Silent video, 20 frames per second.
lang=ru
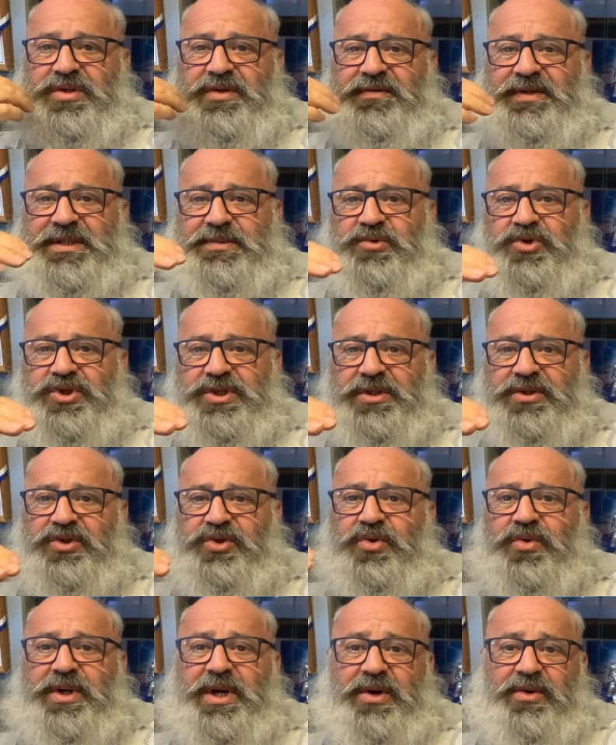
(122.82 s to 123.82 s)
невозможно
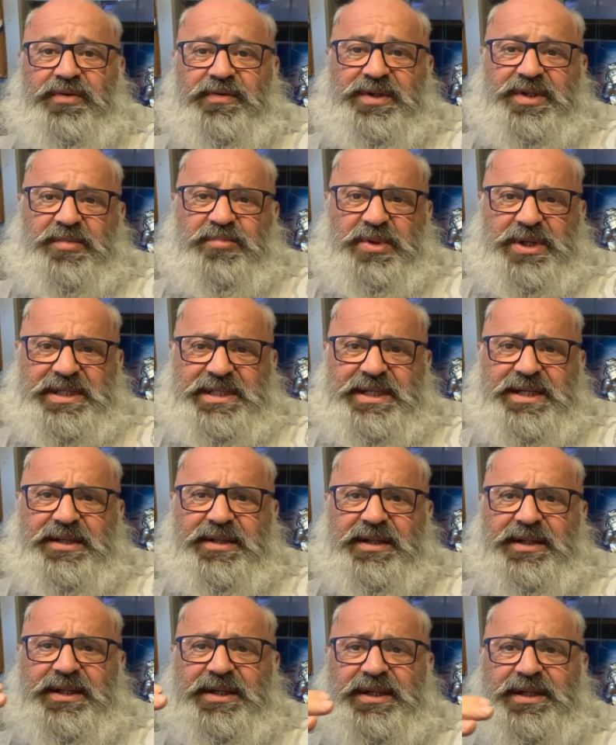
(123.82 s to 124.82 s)
до какого-то
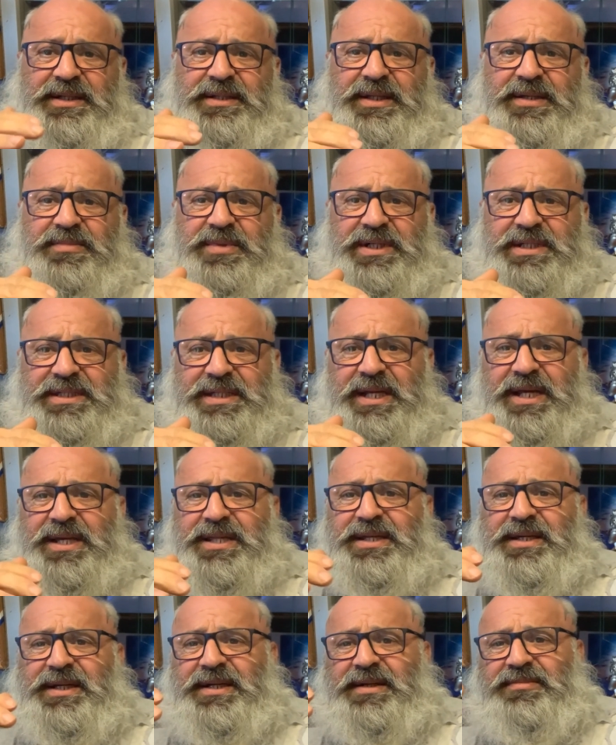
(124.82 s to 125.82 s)
предела, наверное, там
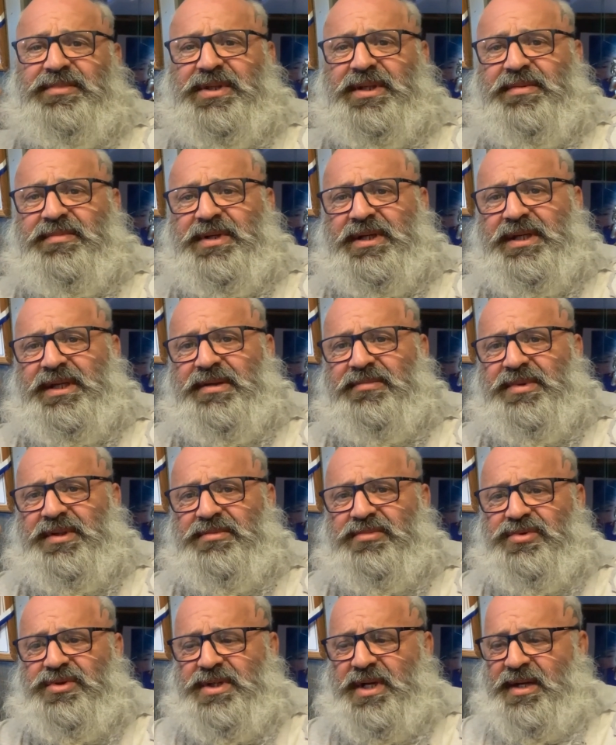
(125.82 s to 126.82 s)
разрядником, там
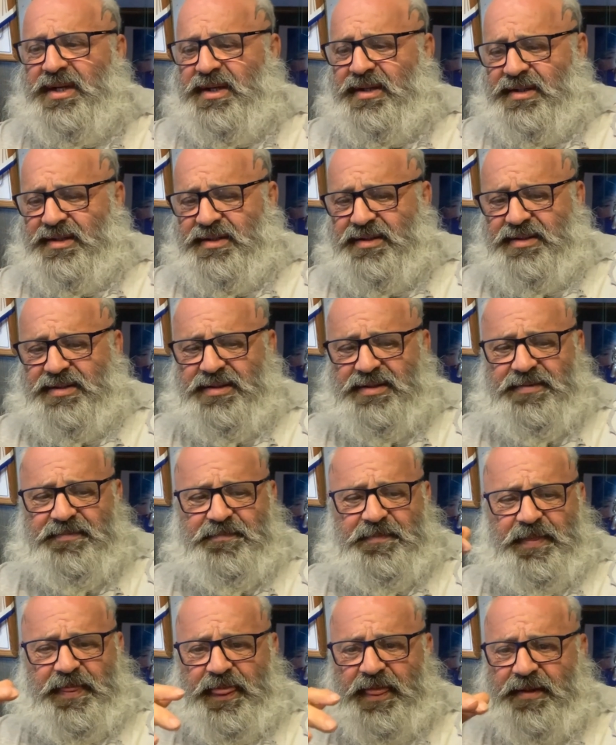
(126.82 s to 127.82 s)
каким-нибудь, э,
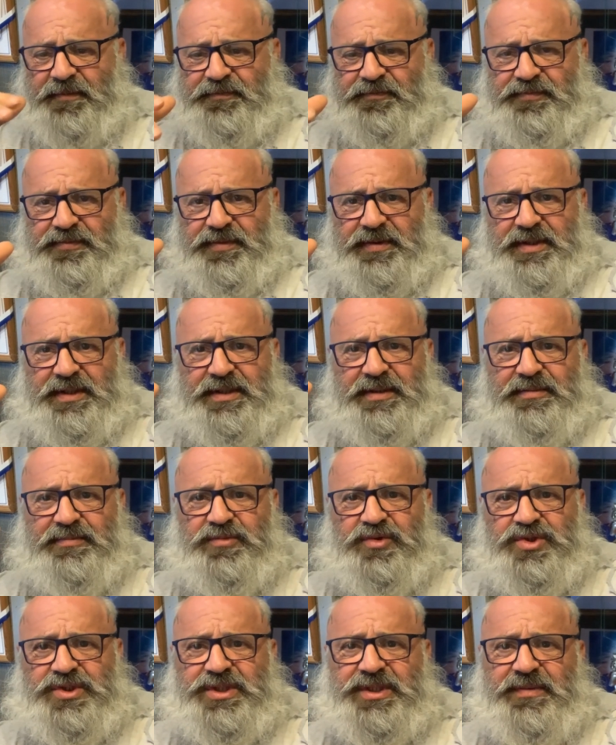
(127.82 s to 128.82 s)

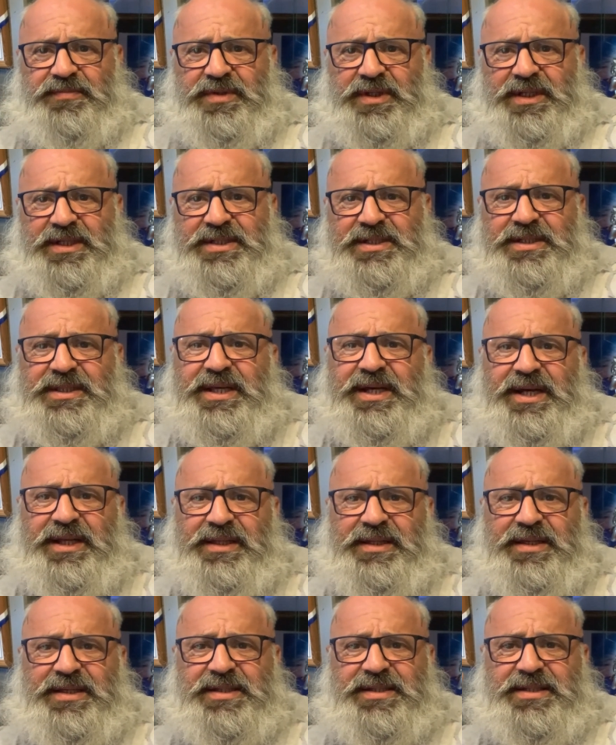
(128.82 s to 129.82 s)
может там до
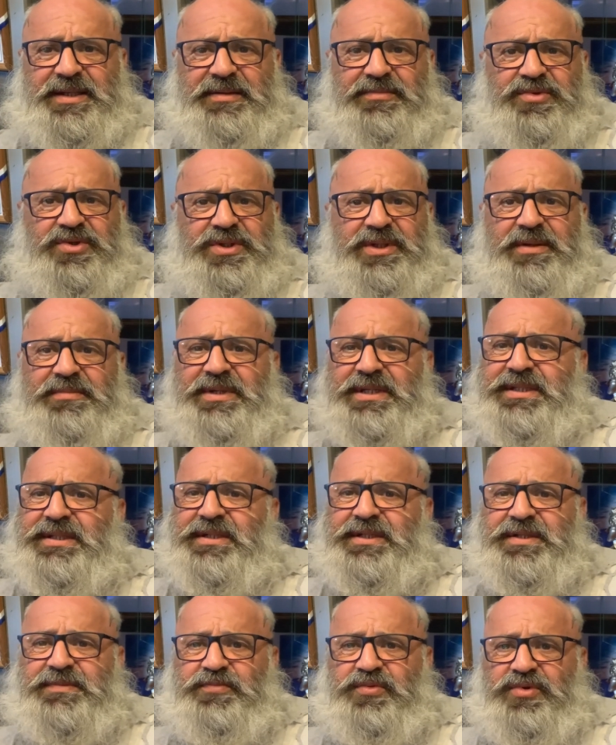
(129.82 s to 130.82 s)
кандидата, я не знаю, может до
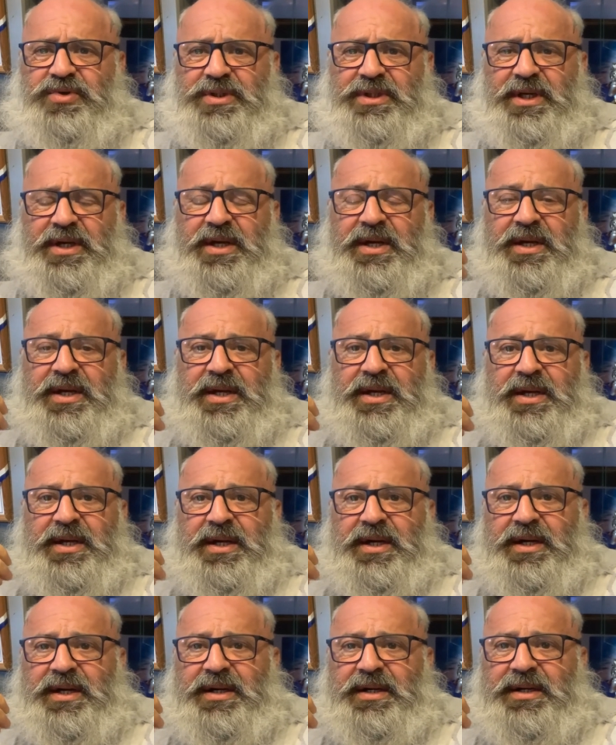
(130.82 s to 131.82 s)
мастера спорта,
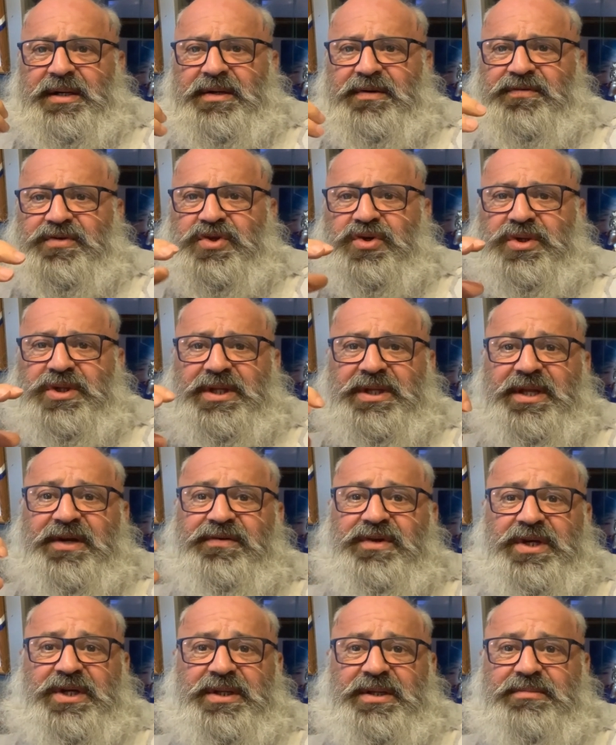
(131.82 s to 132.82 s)
э, а, все это,
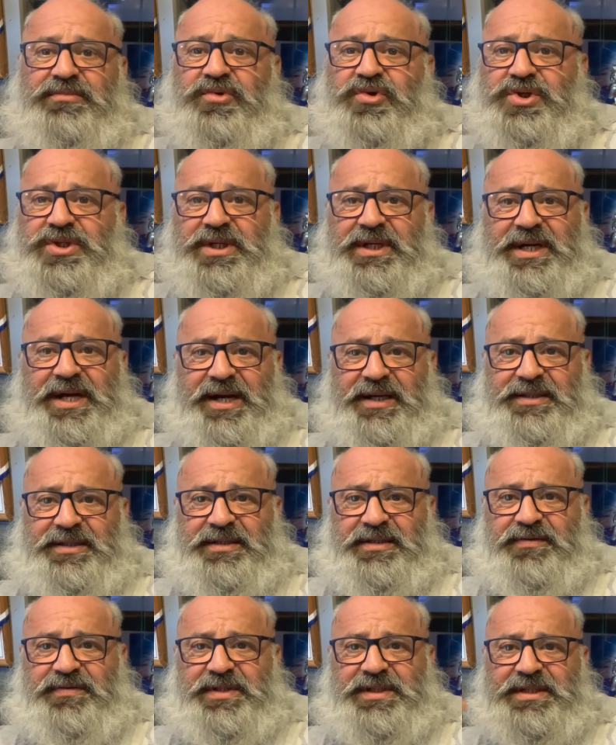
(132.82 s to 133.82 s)
наверное, можно как-то
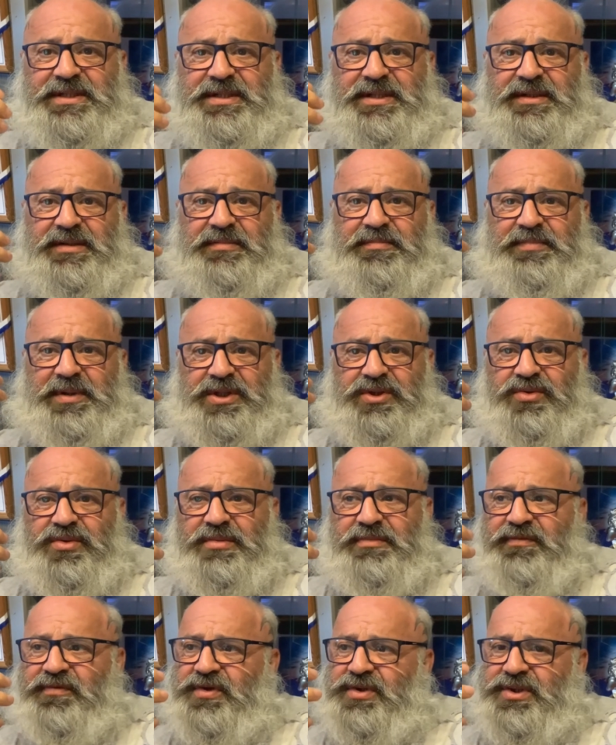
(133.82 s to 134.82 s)
довести.
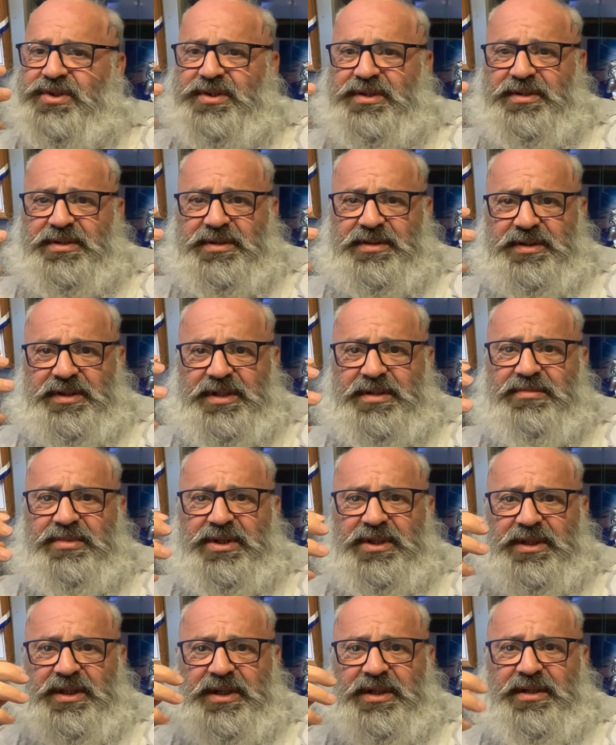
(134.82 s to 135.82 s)
Потом вот э,
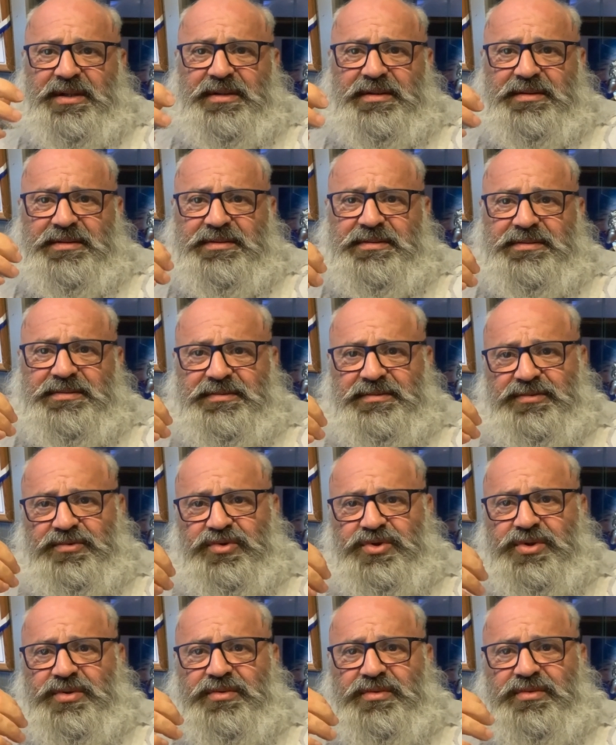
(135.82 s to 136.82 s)
именно
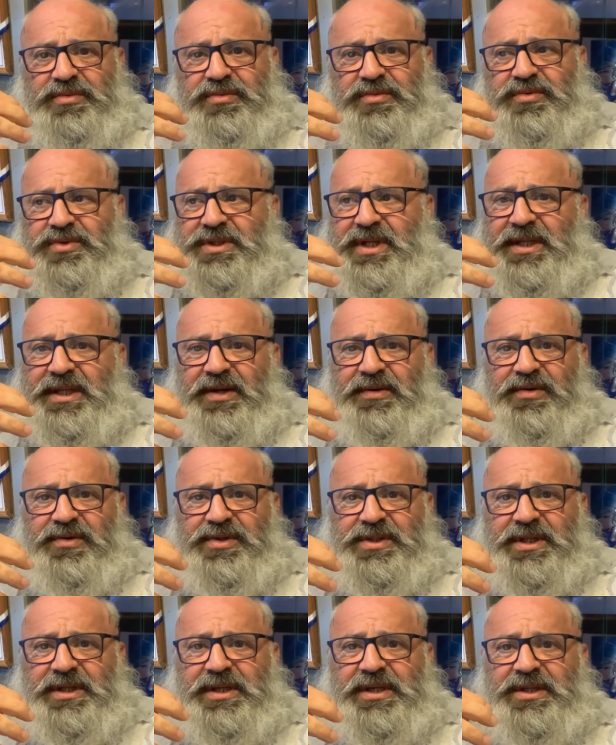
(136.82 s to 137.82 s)
э,
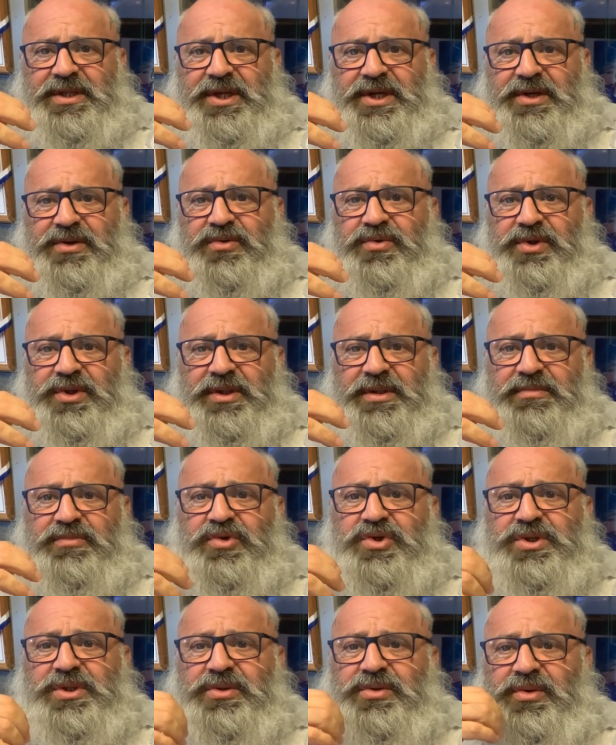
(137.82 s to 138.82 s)
устанавливать какие-то рекорды
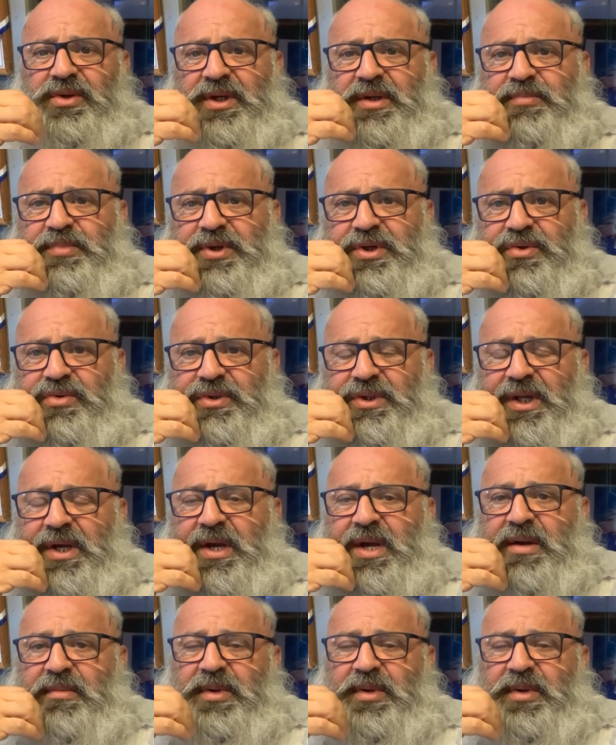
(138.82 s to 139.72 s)
можно только природно.